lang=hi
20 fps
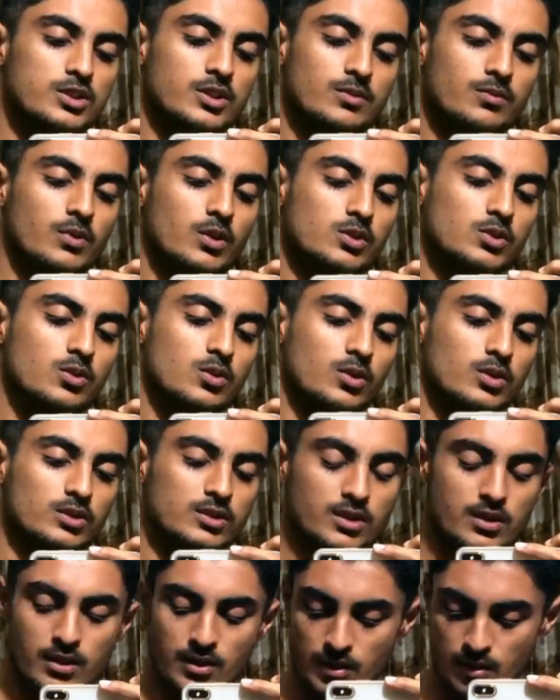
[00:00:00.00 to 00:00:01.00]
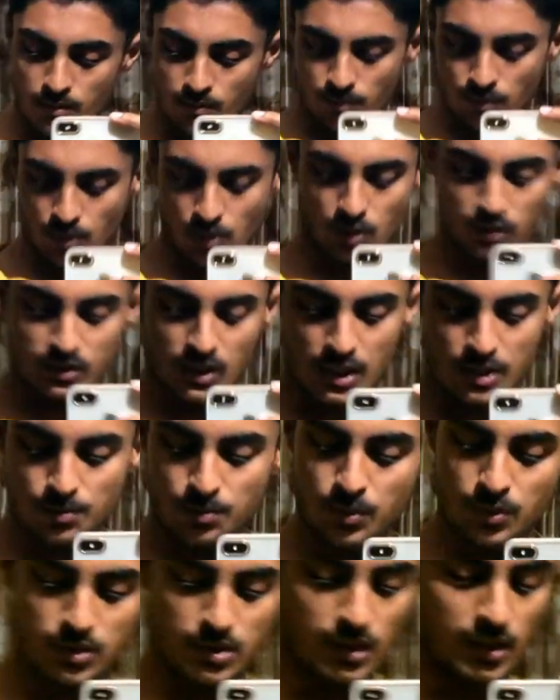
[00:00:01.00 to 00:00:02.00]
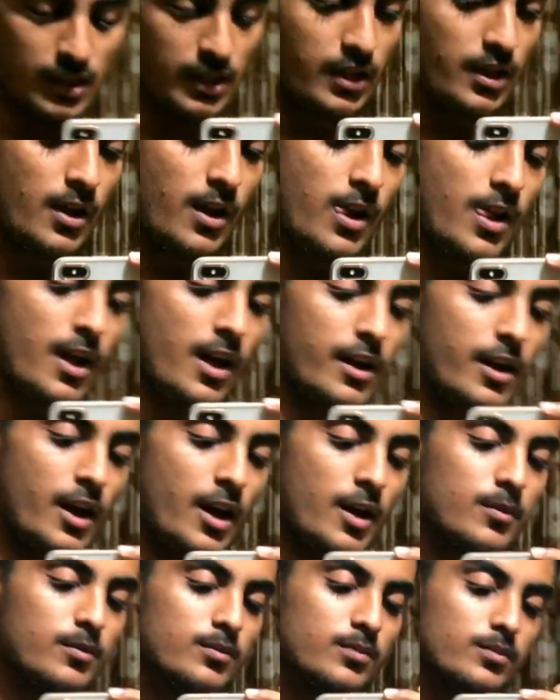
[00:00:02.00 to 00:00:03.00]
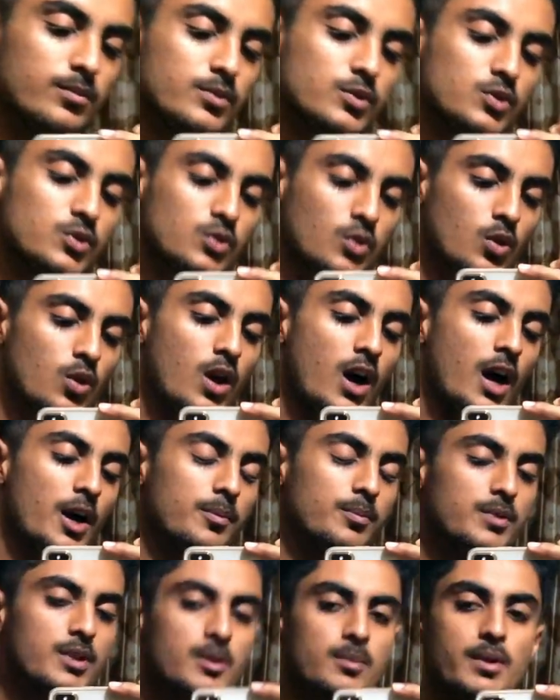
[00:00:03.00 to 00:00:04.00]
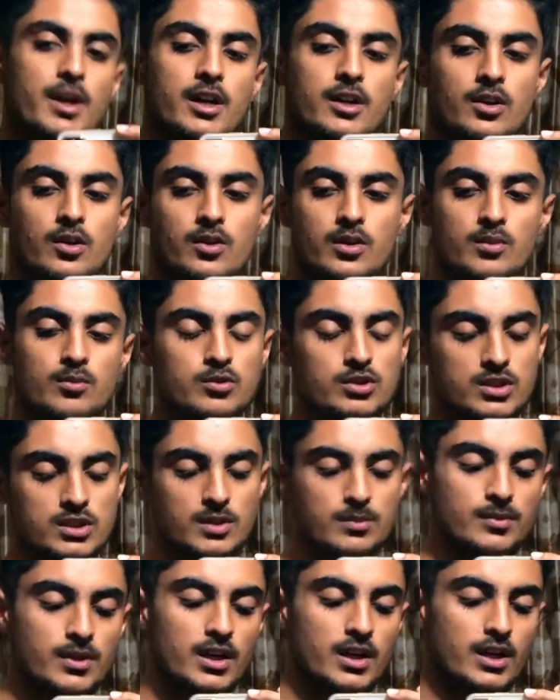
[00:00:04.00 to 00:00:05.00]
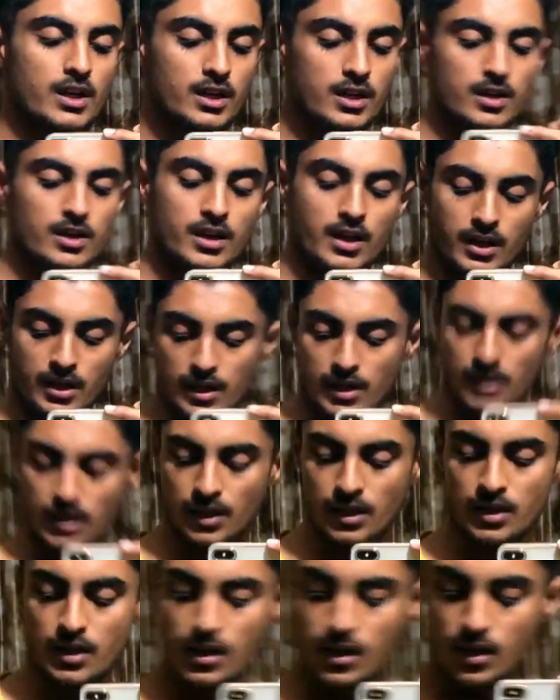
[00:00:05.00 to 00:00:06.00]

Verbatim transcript: जिम वॉज बिकॉज आज पूजन है एंड आई एम सो हाइप डब राइट नाउ कि मुझे जिम करना है करना है करना है